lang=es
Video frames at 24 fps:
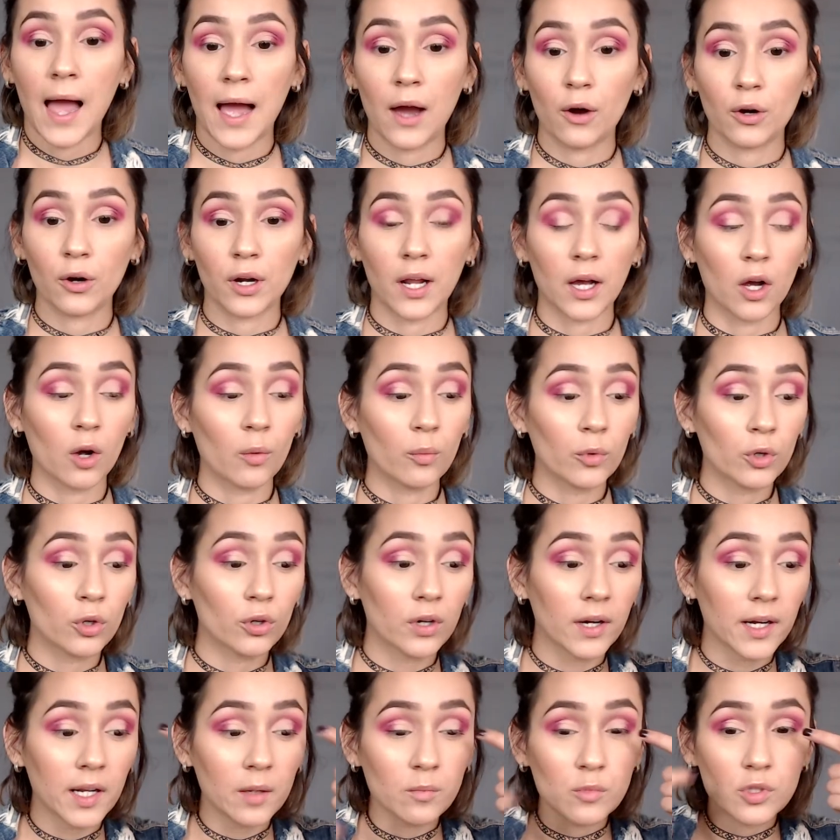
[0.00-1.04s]
Ahora, como
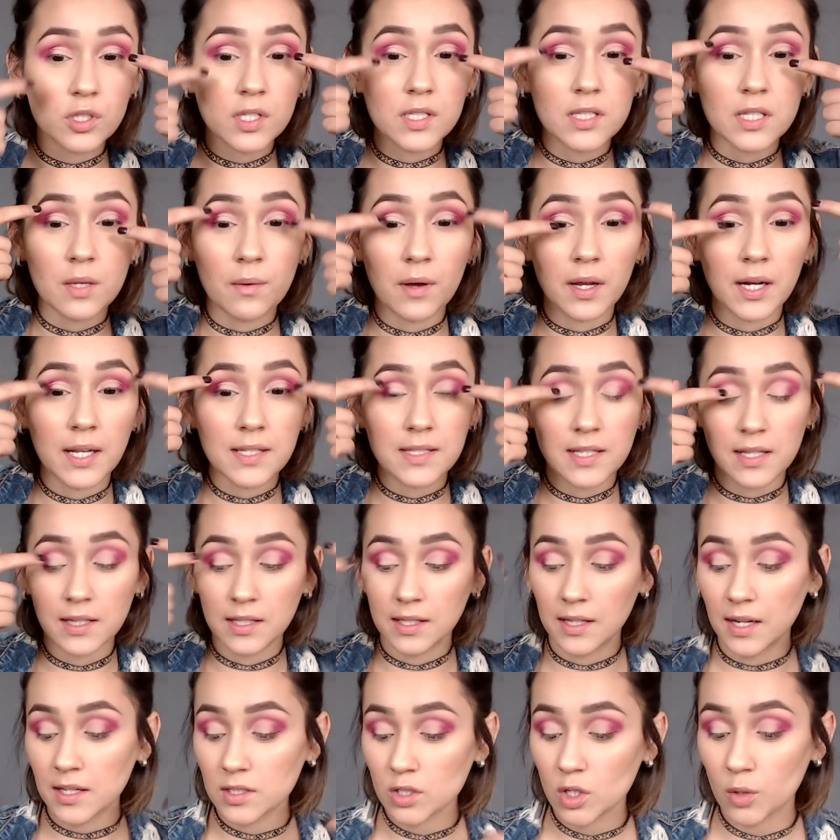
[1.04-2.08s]
no queremos que se vean esas
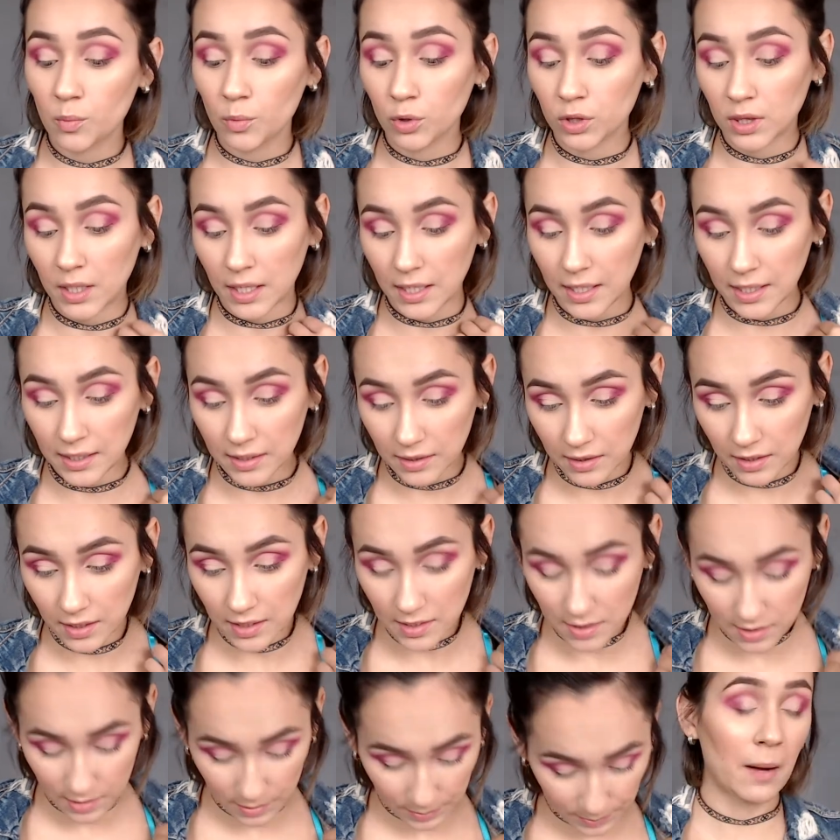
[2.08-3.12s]
líneas como
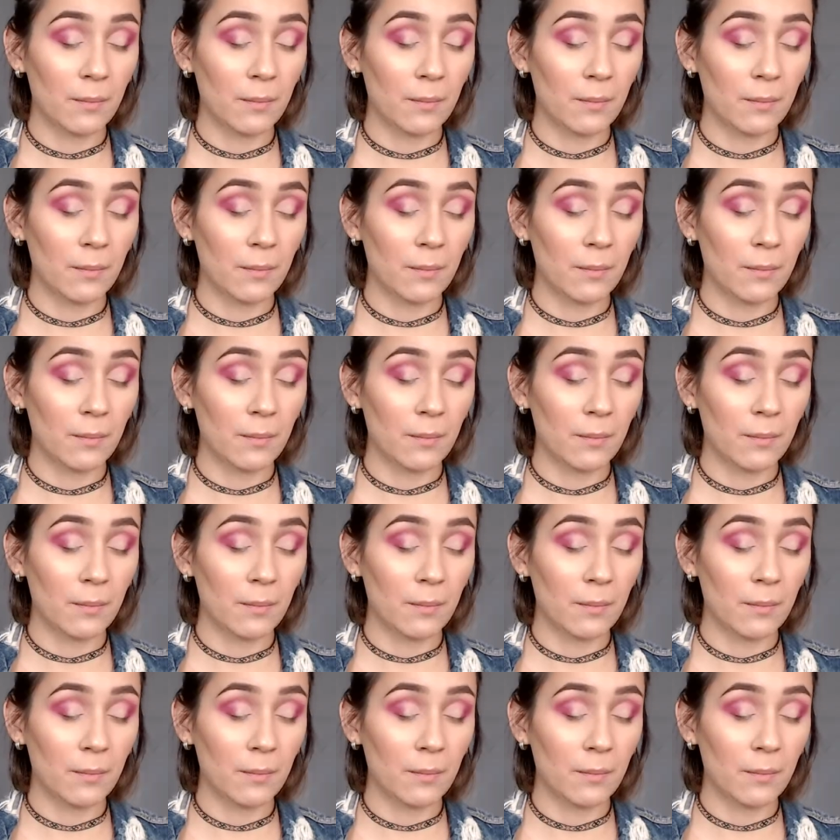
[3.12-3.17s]
tajantes,